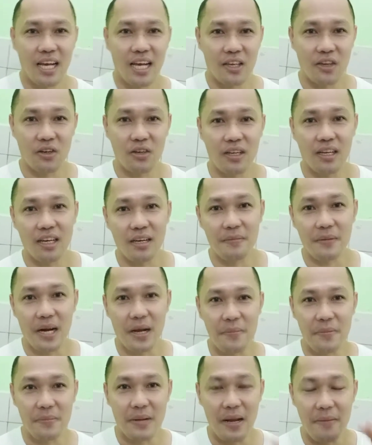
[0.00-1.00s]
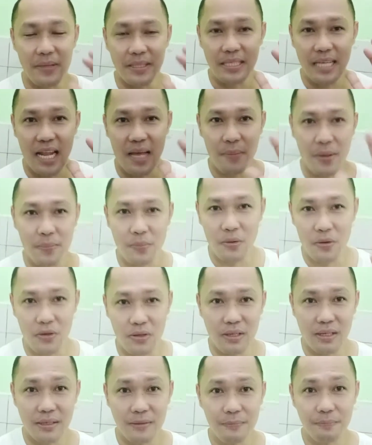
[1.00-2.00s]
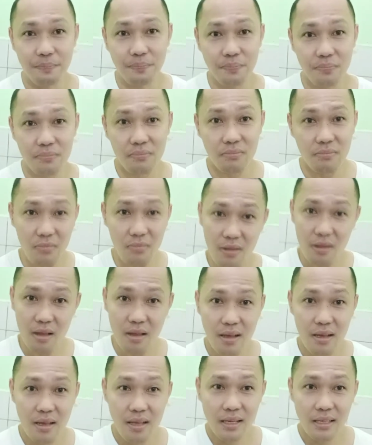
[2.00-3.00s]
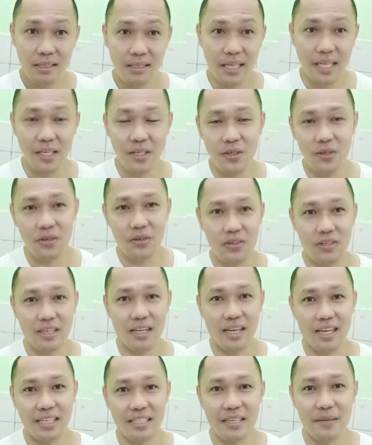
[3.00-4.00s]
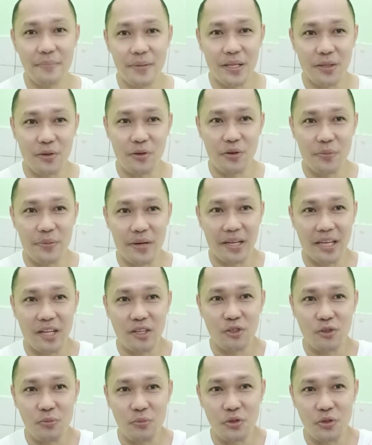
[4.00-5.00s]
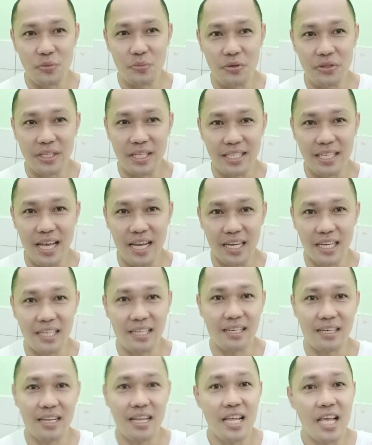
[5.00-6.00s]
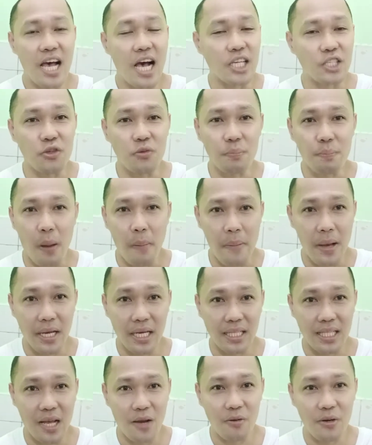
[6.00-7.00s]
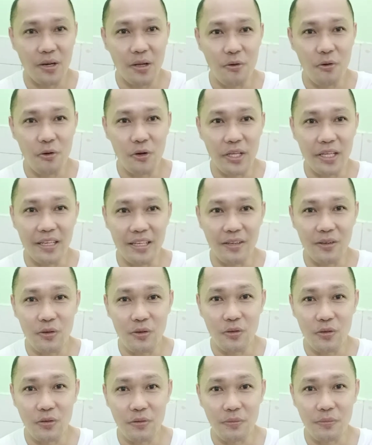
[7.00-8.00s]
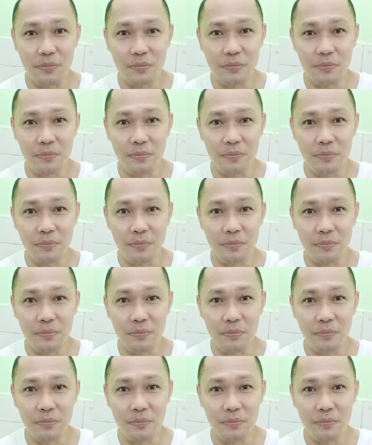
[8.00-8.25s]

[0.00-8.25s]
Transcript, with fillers: Ayun, uh, maraming maraming salamat po sa inyo na dyan patuloy pa rin kayo sumusuporta sa akin. Aso, ah, papakita ko na huling kong